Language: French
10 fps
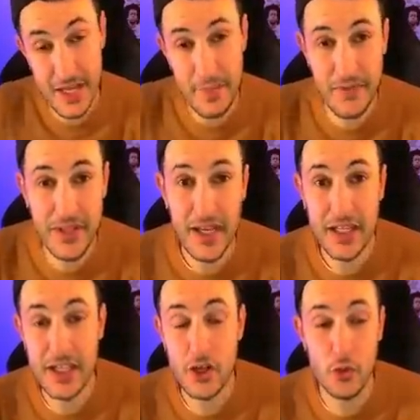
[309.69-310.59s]
Mavinga
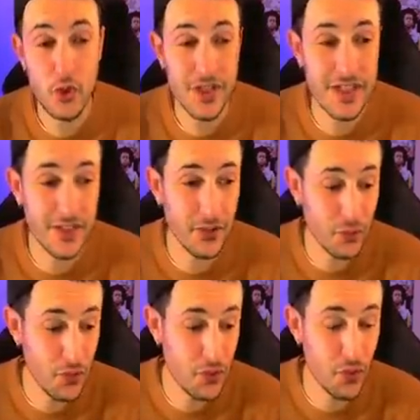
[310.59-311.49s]
qui, comme je disais en
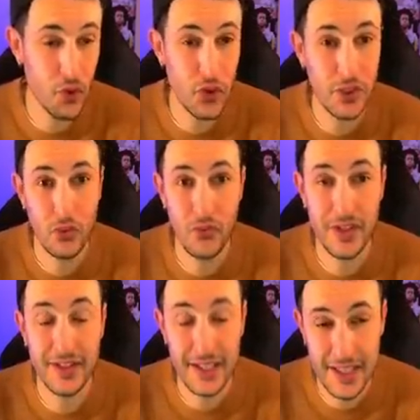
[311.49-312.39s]
introduction, je l'ai
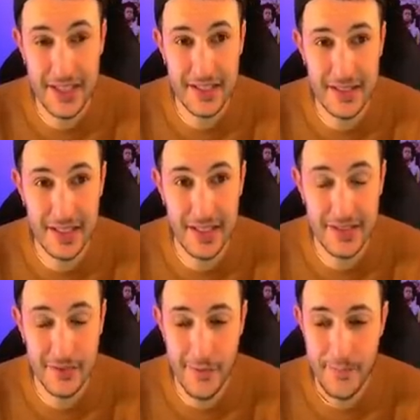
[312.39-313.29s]
trouvé très
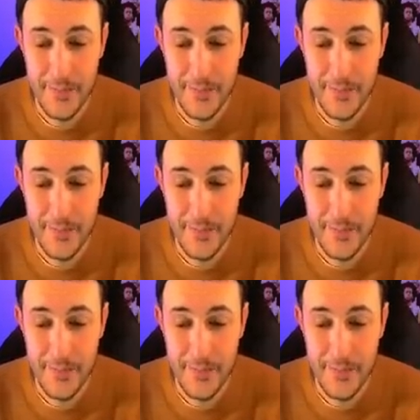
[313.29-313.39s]
intéressant.